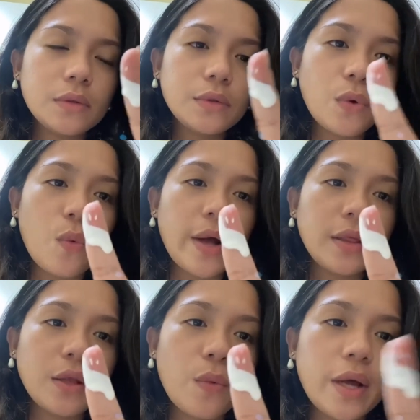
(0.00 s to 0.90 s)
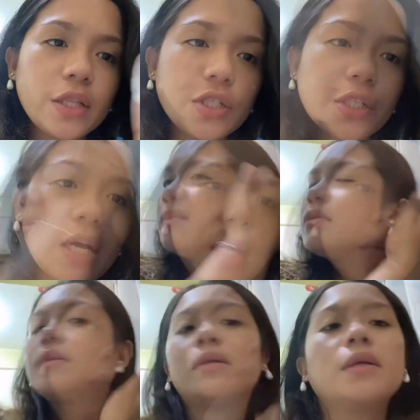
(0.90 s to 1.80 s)
So, white na white siya.
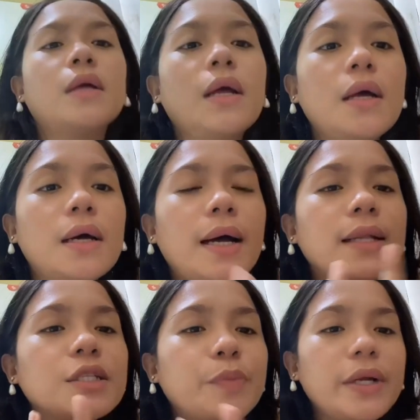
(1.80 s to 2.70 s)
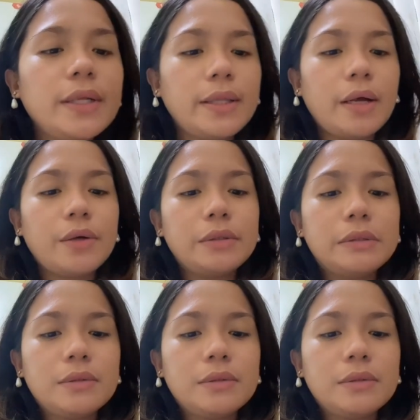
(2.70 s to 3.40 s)
I'll spread it out.